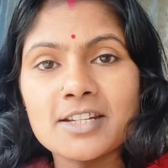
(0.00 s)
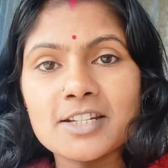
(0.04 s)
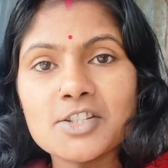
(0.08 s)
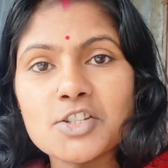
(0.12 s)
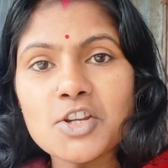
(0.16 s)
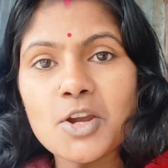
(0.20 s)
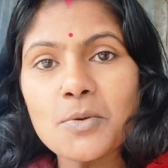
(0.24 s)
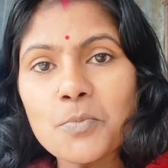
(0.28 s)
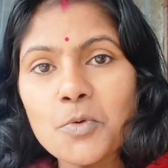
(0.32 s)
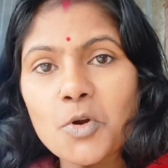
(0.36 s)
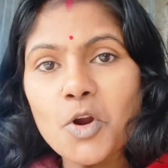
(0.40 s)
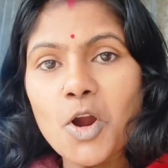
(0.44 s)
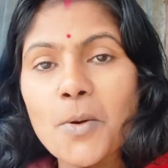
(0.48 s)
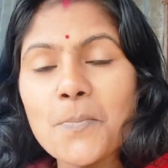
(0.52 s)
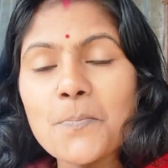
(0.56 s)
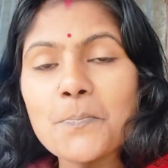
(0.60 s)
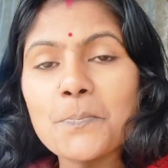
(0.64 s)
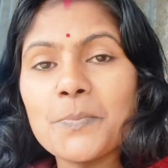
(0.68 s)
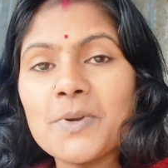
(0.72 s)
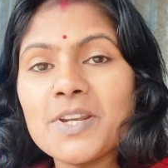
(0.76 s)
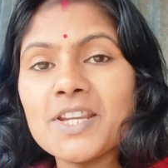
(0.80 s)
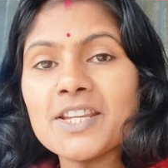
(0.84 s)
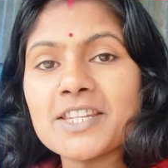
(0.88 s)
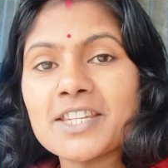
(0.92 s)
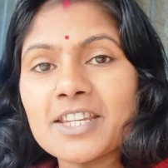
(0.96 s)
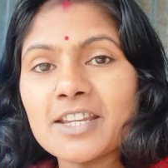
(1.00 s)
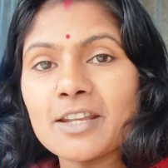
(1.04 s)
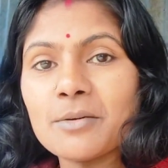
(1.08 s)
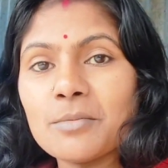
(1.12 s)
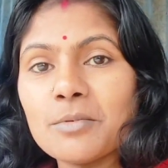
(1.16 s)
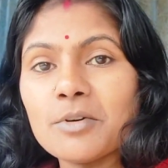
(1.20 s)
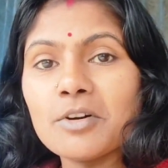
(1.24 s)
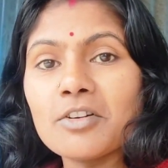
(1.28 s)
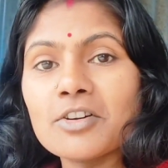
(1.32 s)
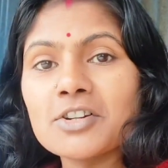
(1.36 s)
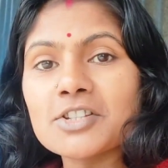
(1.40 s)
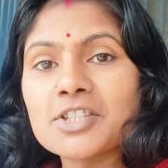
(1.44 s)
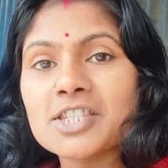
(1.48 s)
টান সব কমপ্লিট
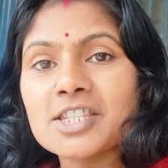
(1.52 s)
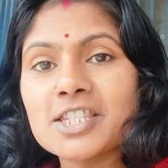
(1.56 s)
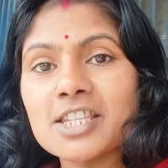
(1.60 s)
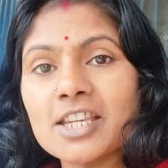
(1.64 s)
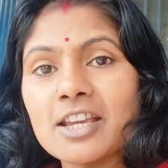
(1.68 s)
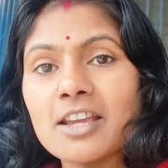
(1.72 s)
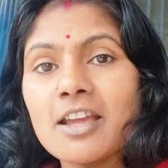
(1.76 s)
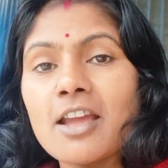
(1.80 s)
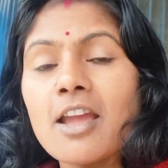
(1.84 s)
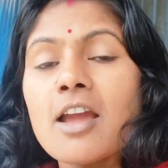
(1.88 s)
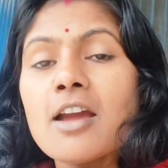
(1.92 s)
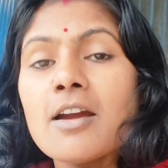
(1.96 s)
এবং হচ্ছে